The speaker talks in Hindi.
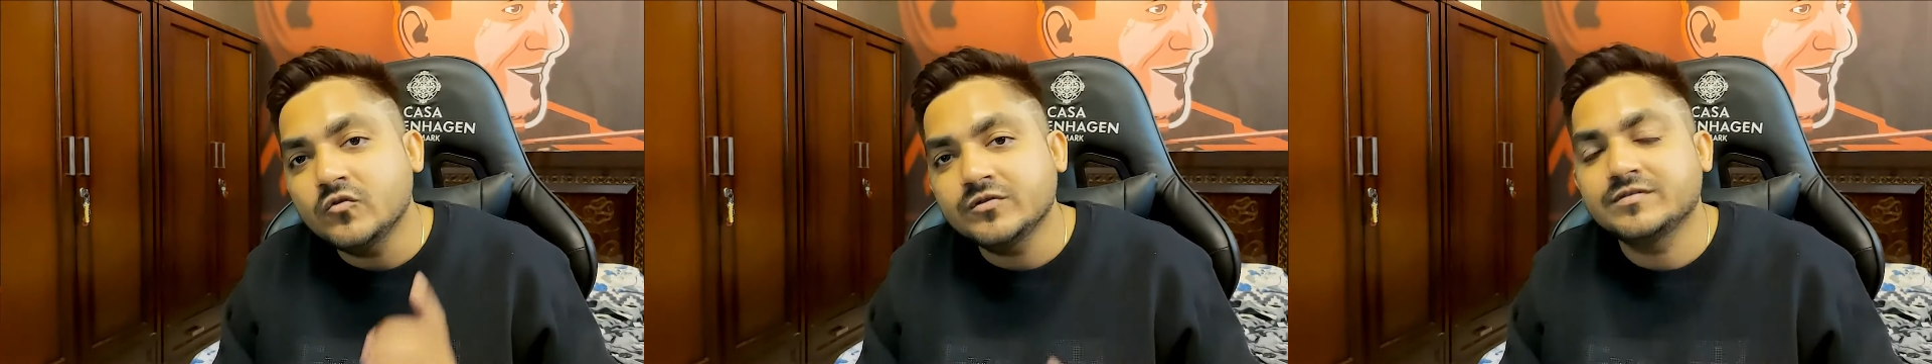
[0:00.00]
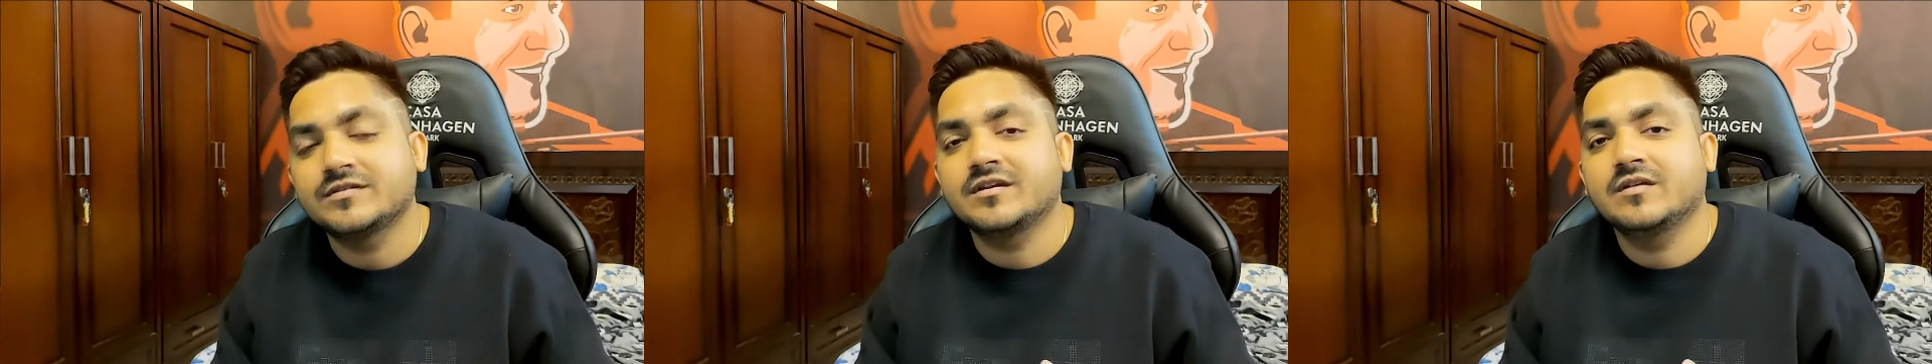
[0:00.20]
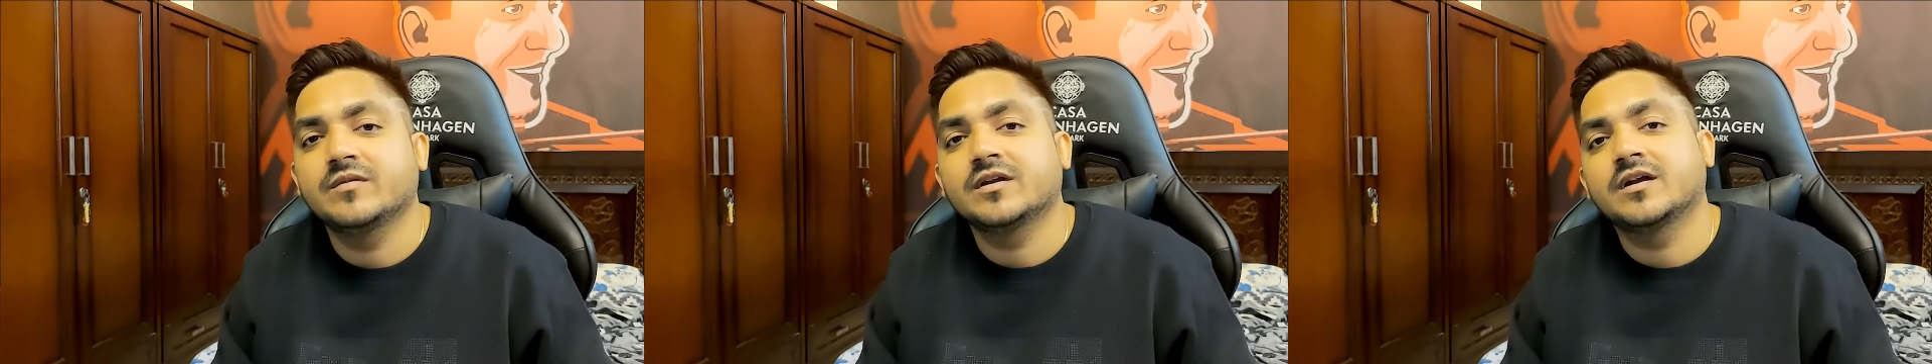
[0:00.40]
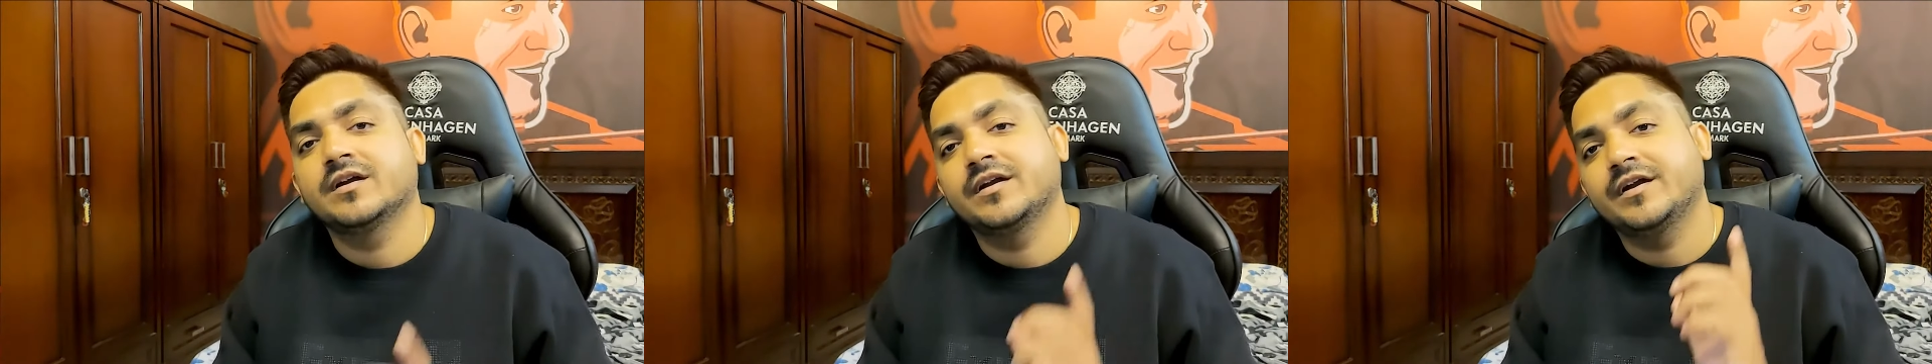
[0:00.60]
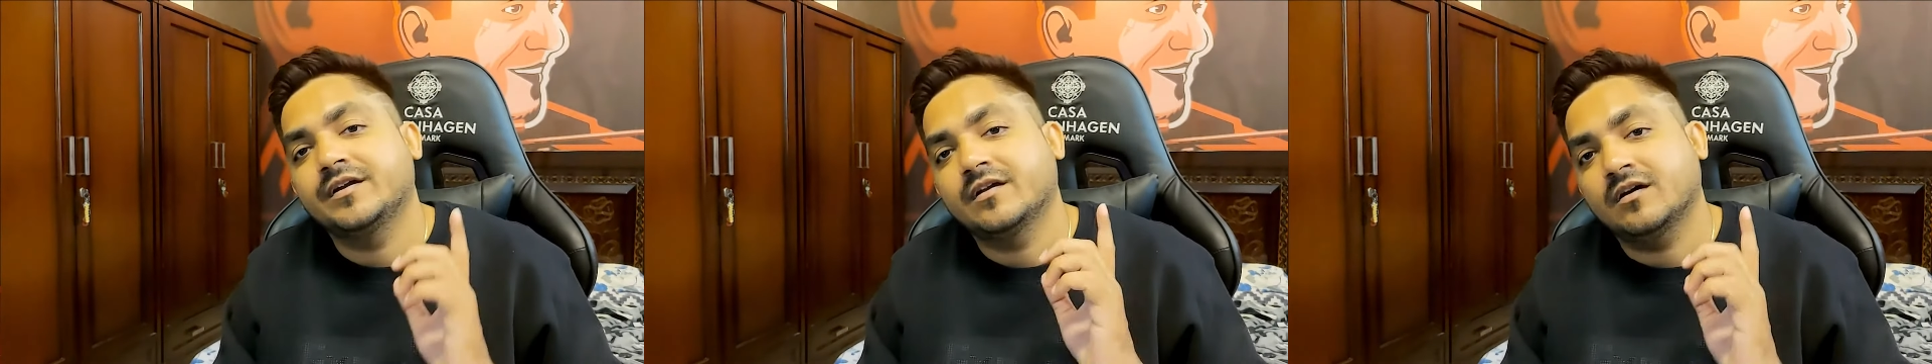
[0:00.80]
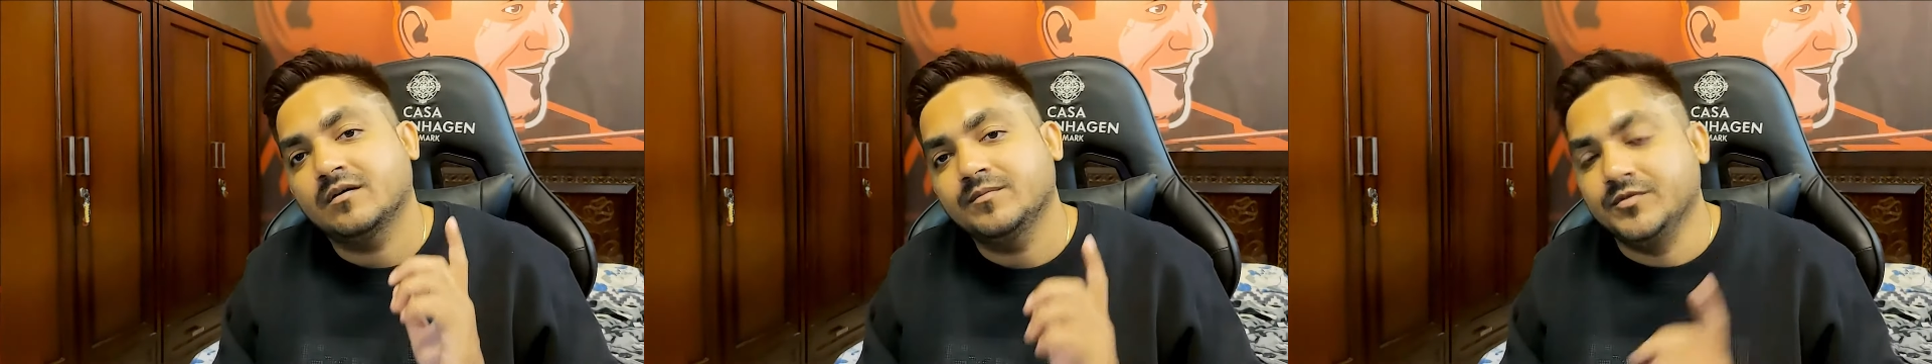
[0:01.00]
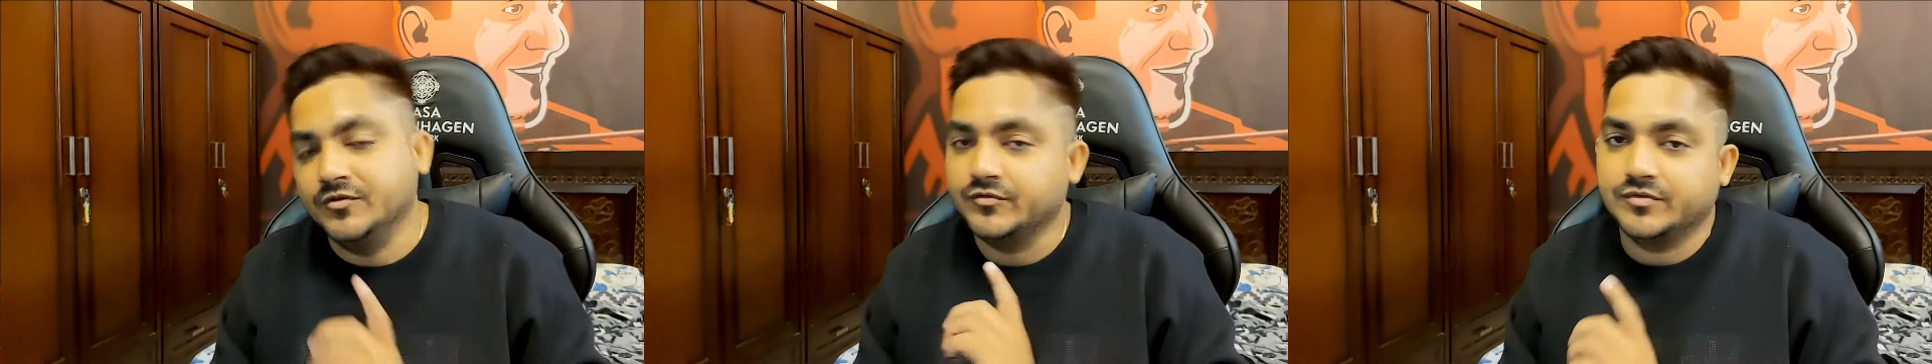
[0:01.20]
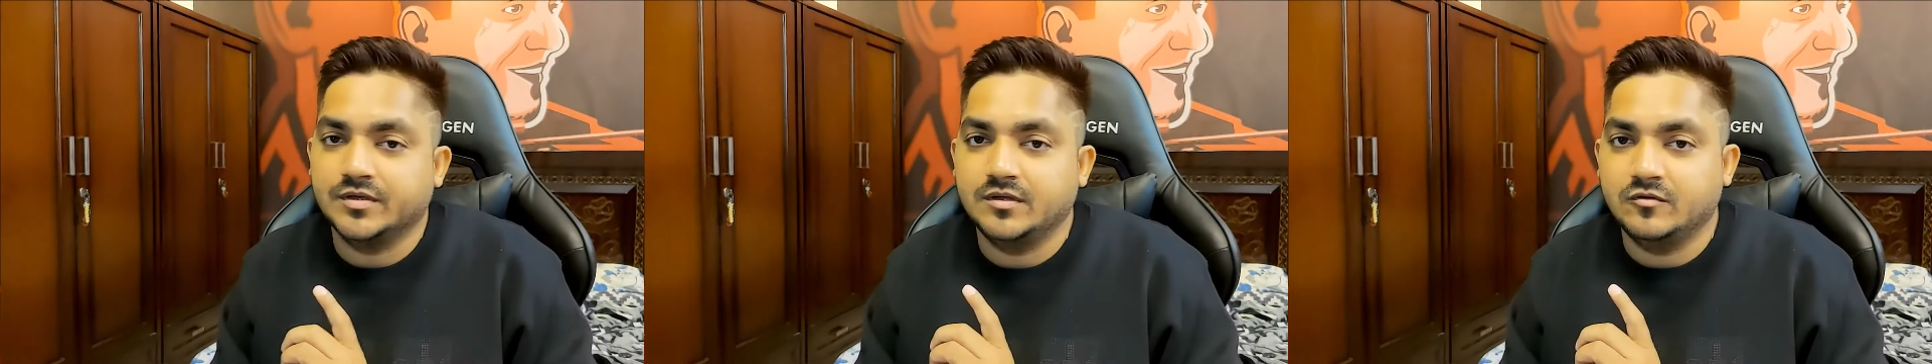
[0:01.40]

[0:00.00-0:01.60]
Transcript: उस स्ट्रीमर का डेटा आप यूज